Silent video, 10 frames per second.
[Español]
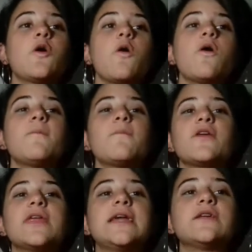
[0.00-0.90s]
Un
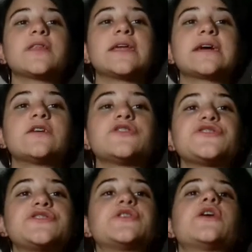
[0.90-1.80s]
modelo de
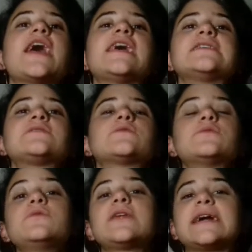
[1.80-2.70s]
negocio es
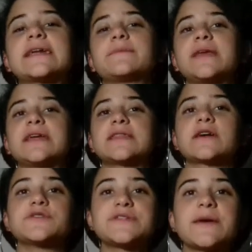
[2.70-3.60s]
una
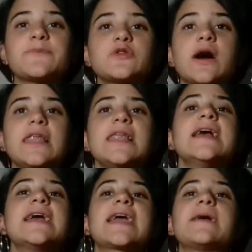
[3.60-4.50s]
herramienta conceptual
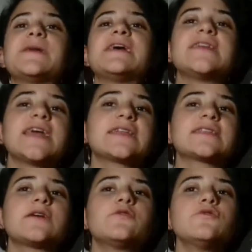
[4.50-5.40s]
que
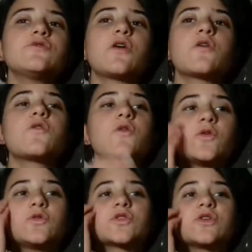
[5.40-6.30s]
mediante un
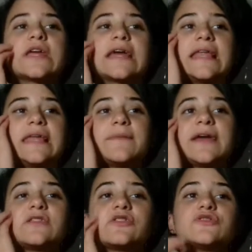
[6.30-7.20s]
conjunto de
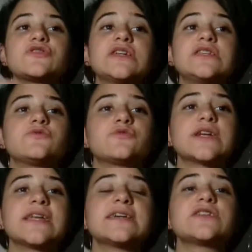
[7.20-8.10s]
elementos y sus
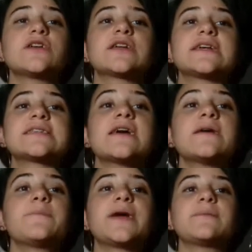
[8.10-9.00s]
relaciones
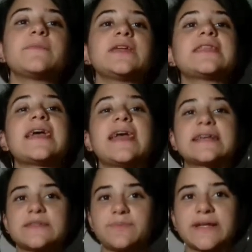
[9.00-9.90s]
permite
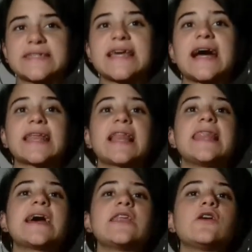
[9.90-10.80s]
expresar
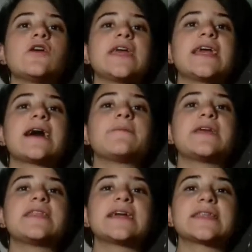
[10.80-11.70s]
la lógica
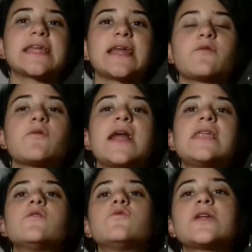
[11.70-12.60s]
mediante la
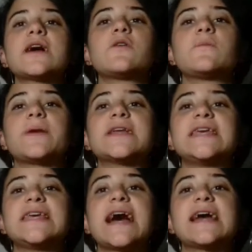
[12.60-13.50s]
cual una
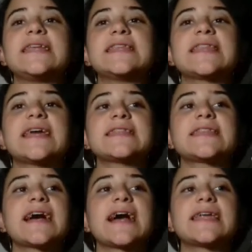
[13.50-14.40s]
compañía
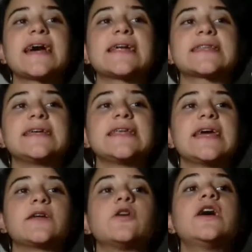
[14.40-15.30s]
intenta ganar
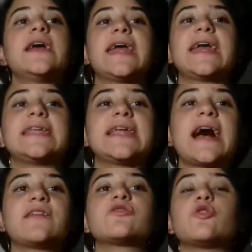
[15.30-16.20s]
dinero
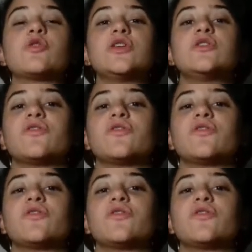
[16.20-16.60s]
generando y